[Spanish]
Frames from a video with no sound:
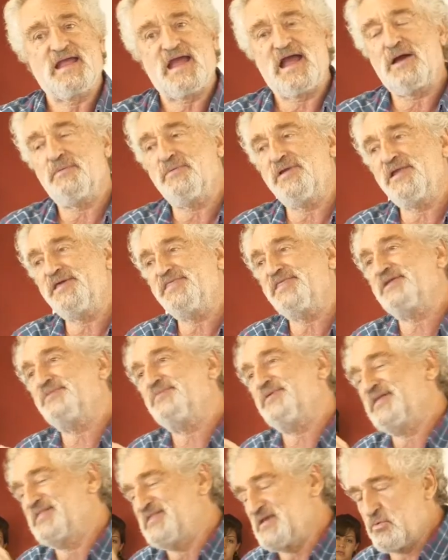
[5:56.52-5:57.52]
Hablé del
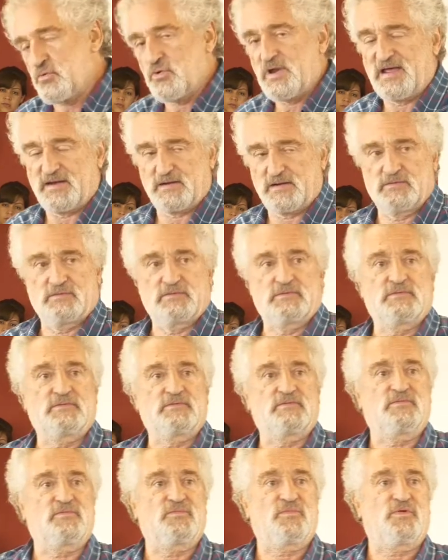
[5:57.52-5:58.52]
vestibular,
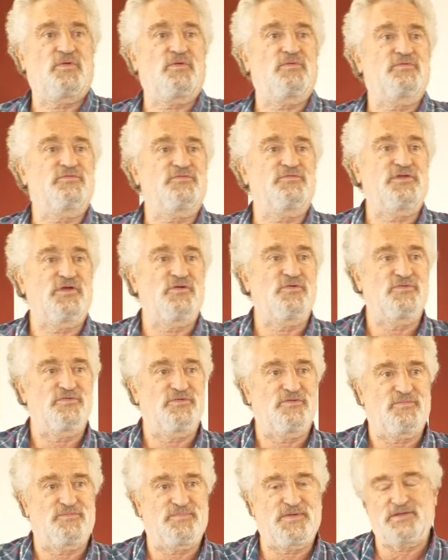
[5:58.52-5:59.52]
un
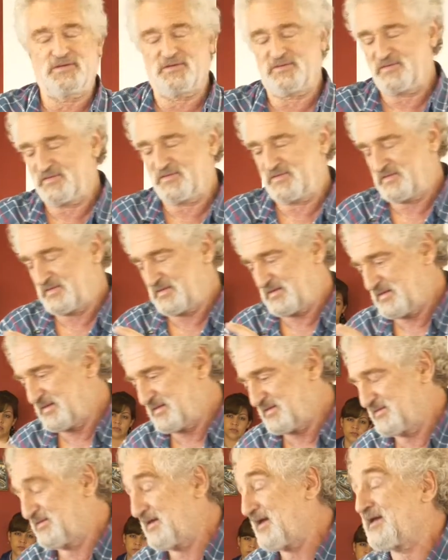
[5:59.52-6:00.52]
segundo, pero
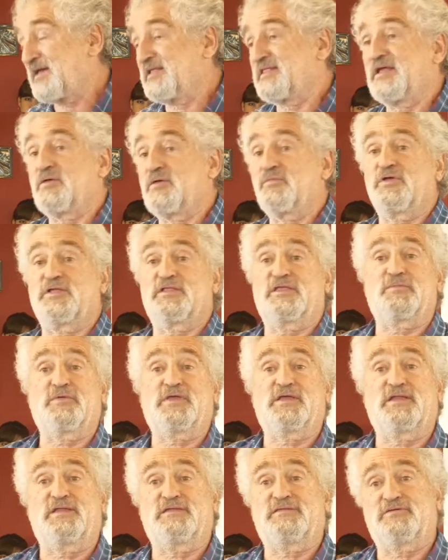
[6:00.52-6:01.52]
ya que estamos en el tema de
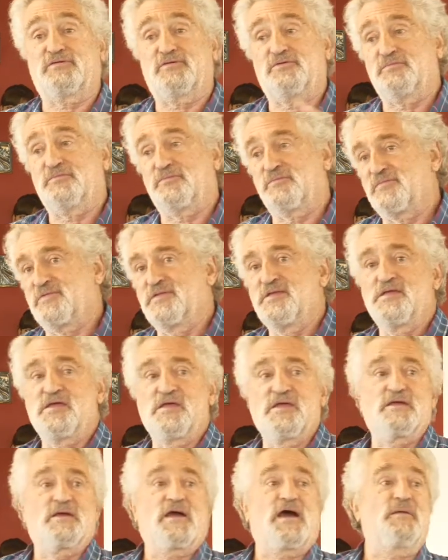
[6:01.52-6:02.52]
ingreso,
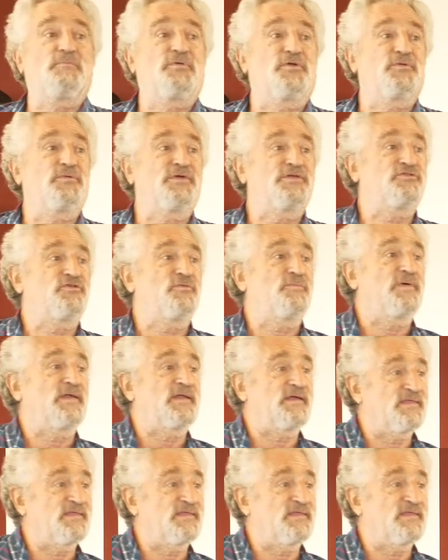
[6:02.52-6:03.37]
aprovecho para